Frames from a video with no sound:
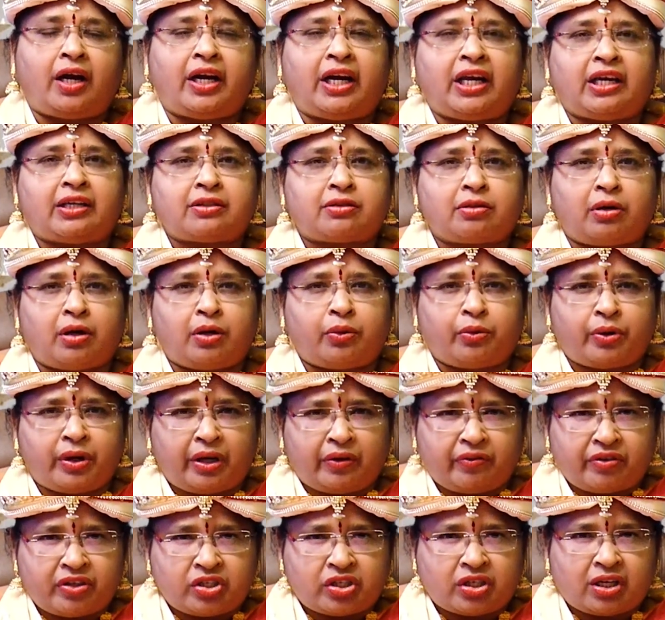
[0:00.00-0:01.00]
நீங்கள்
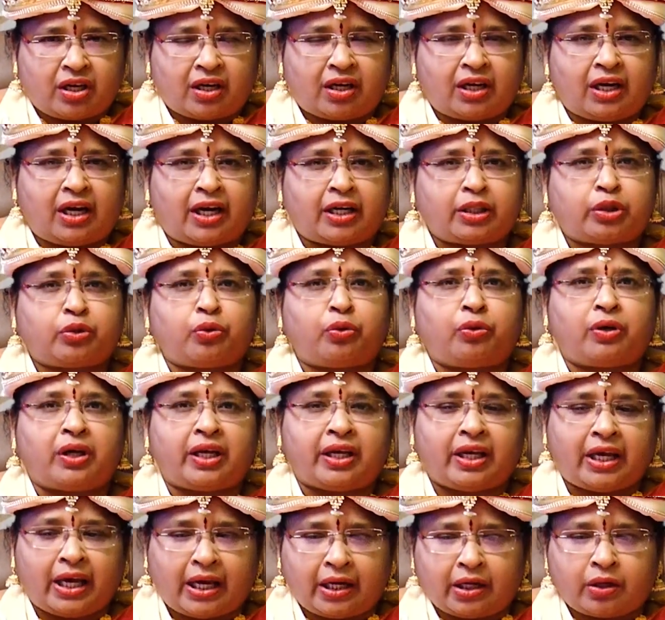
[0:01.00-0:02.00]
சொல்லக்கூடிய விஷயங்கள்
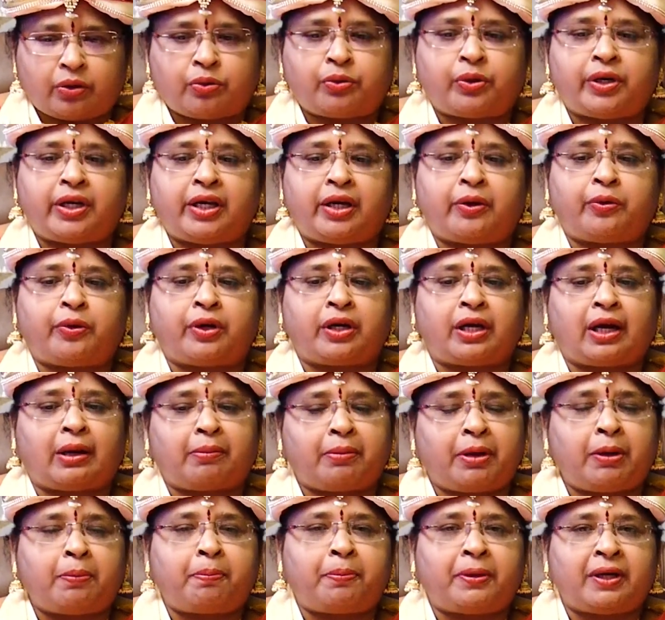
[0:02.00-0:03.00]
உங்கள் கேட்கக்கூடிய ஒரு
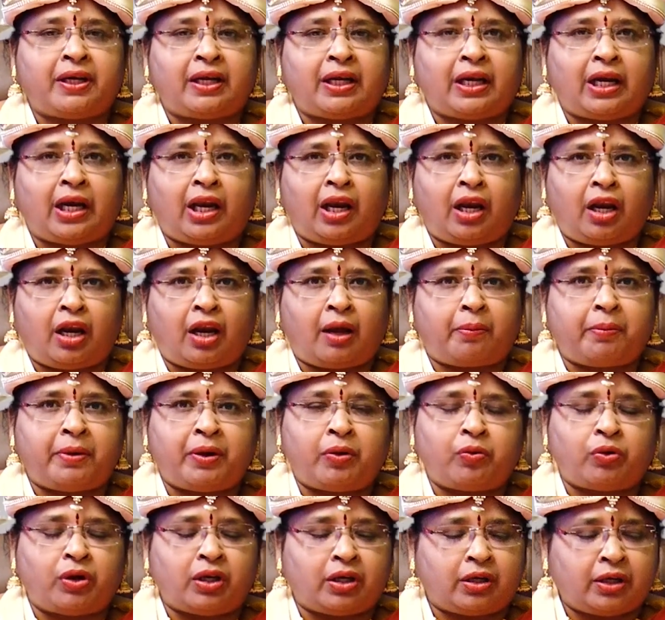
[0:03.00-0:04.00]
அமைப்பு
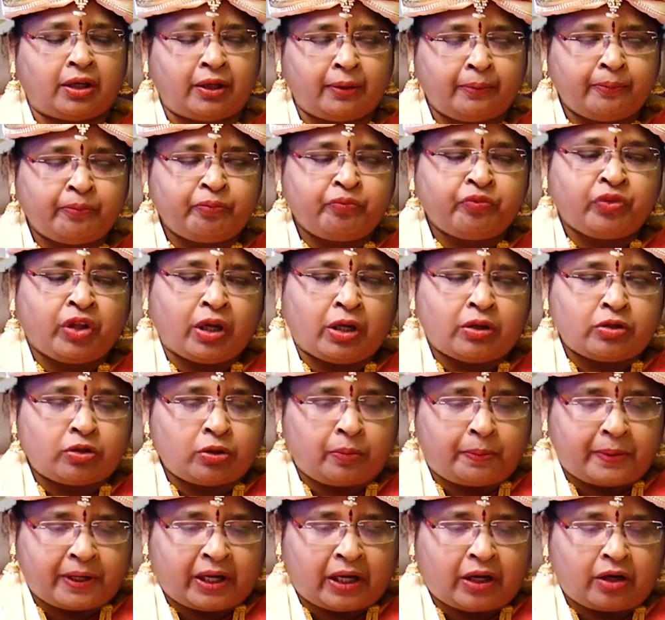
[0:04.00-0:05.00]
எல்லாமே உங்களுக்கு
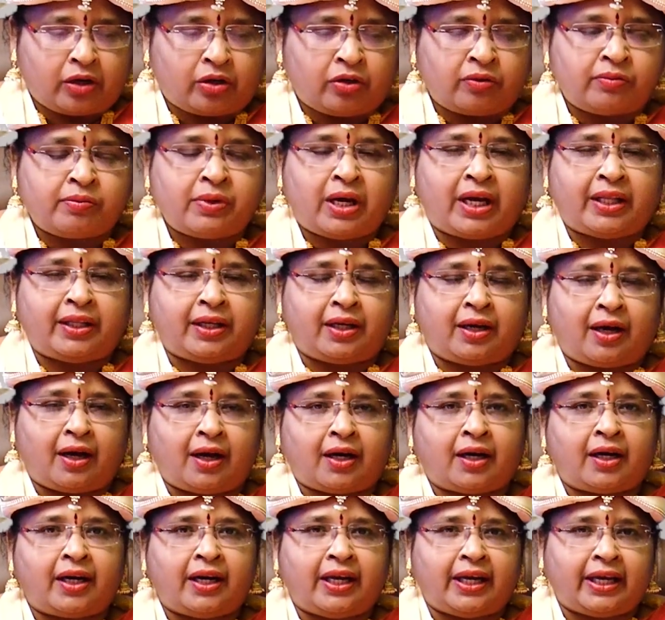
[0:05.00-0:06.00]
சூப்பராக இருக்கும்
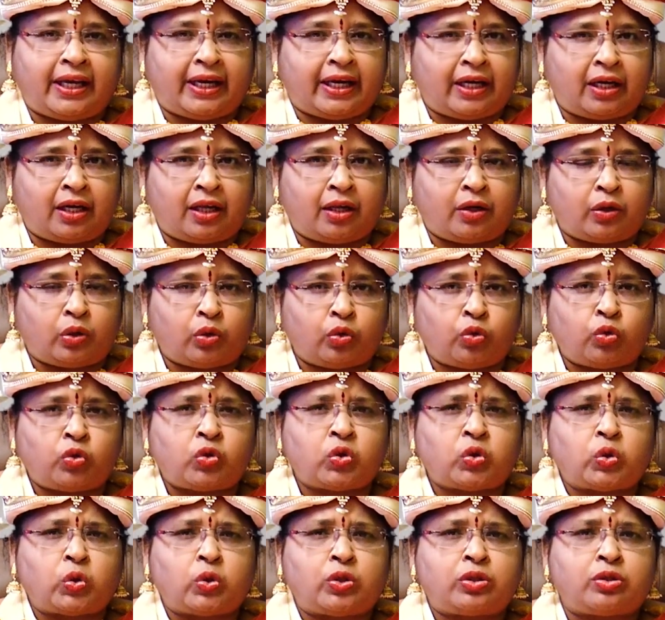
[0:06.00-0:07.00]
அதுக்காக நீங்கள் என்ன
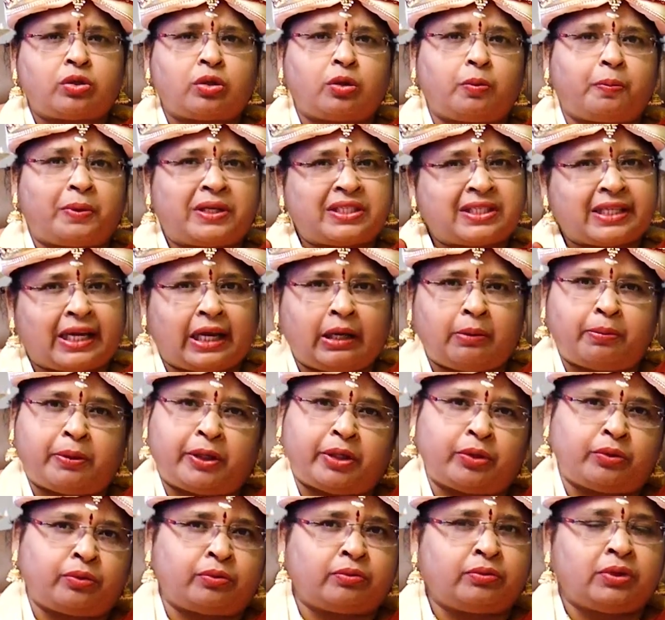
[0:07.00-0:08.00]
இருக்கணும் சுறுசுறுப்பாக
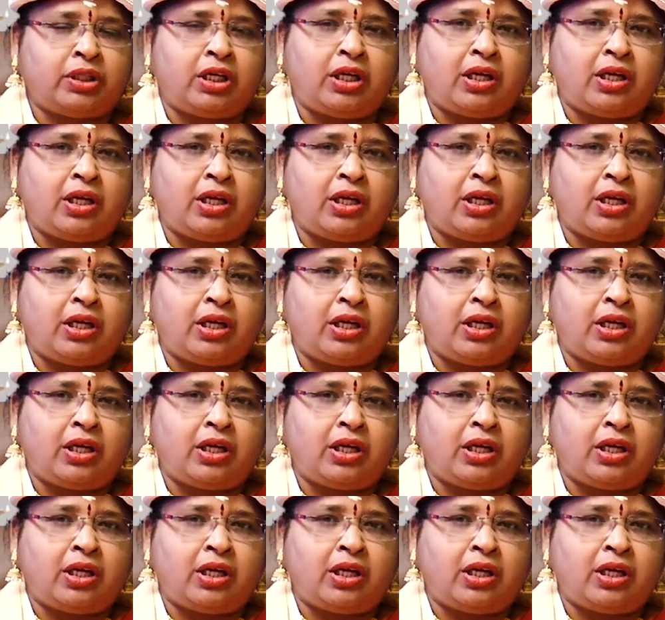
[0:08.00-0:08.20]
செயல்படணும்